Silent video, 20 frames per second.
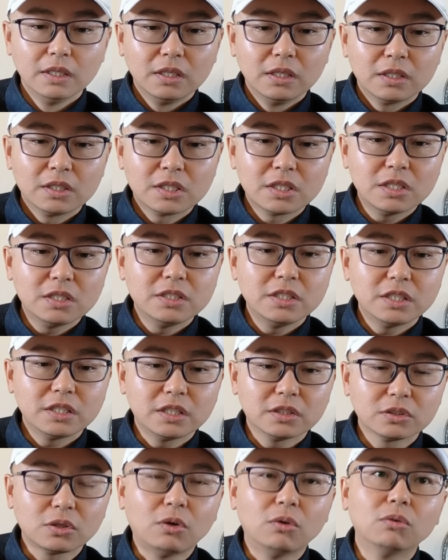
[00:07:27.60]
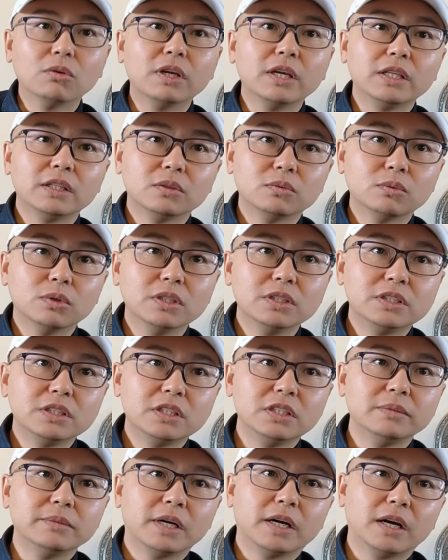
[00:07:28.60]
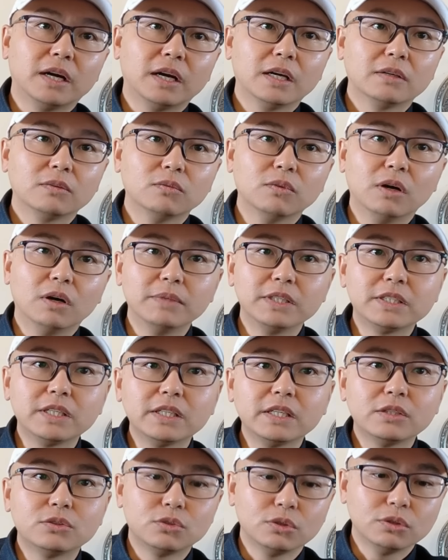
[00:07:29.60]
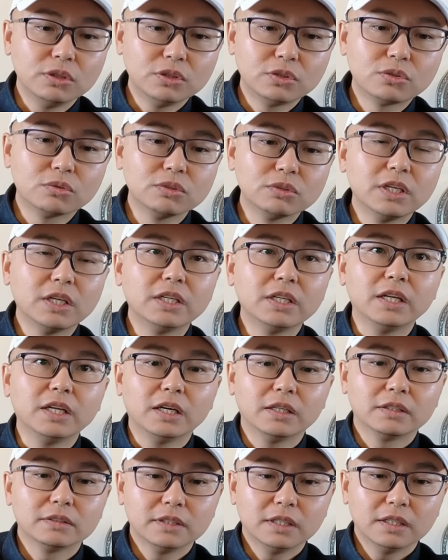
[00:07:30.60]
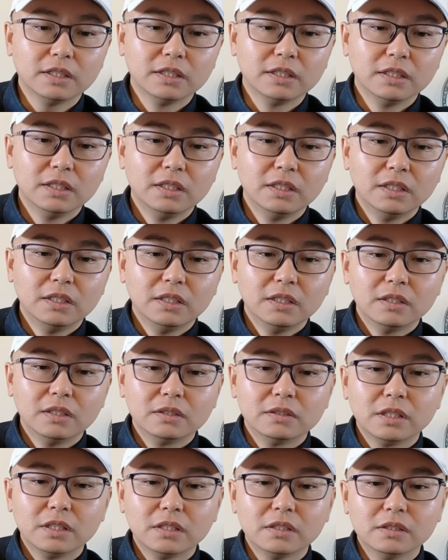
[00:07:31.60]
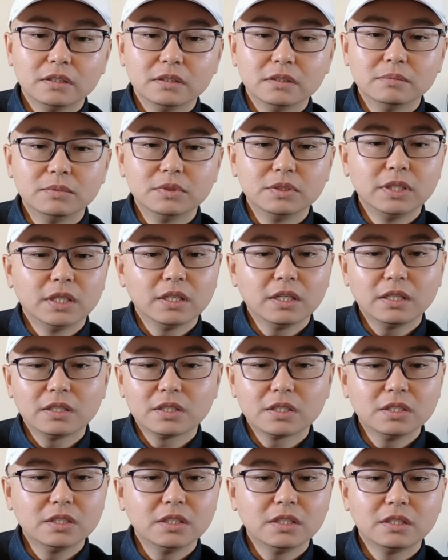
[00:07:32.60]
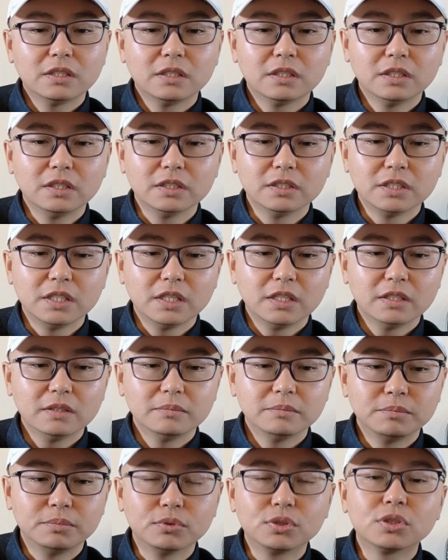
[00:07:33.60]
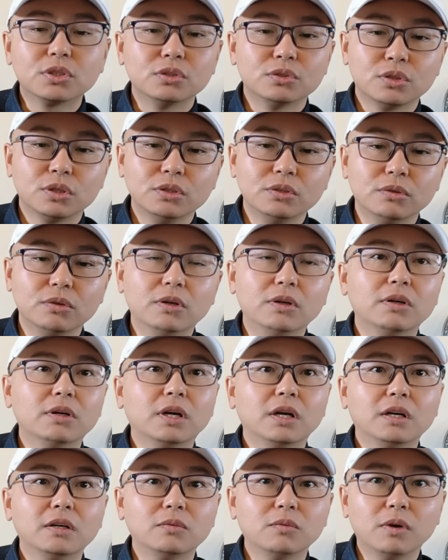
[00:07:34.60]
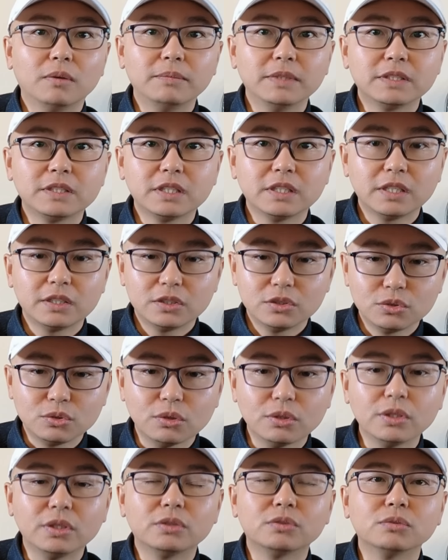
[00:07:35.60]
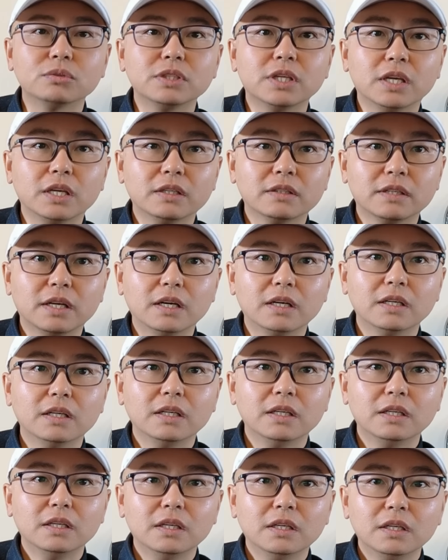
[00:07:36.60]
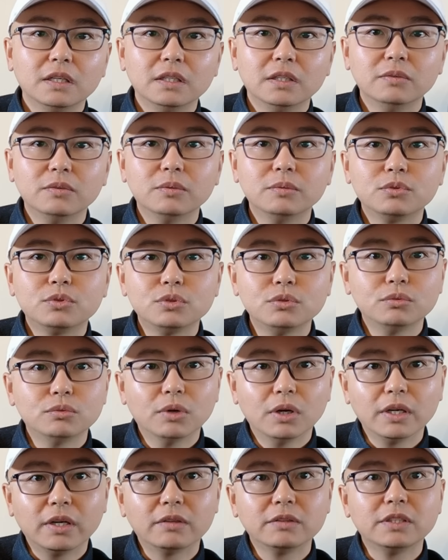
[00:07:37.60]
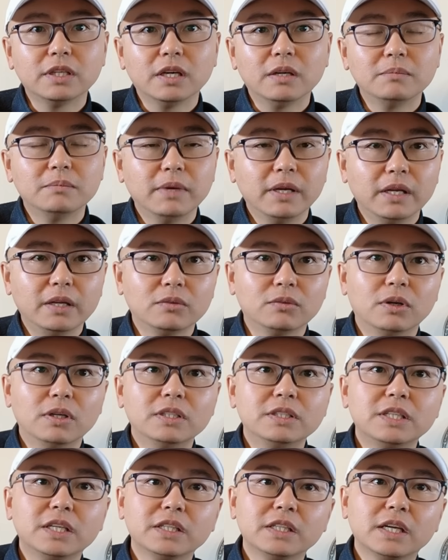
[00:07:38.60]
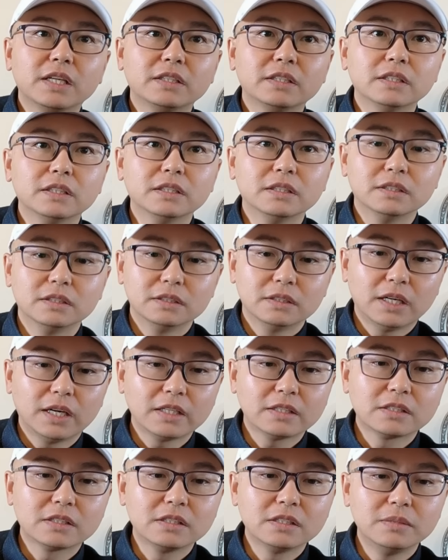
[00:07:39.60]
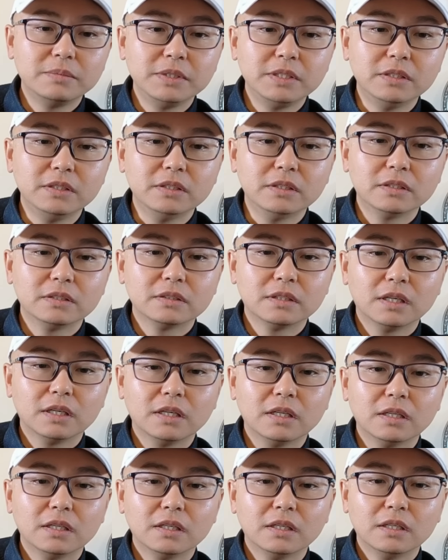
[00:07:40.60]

世界上同类的无人机里边啊，我们现在绝对是中坚力量啊。这个目前看世界上领先不是吹牛啊，我们现在是绝对中坚啊。因为据我了解啊，美国人现在的 X 三十七 B 啊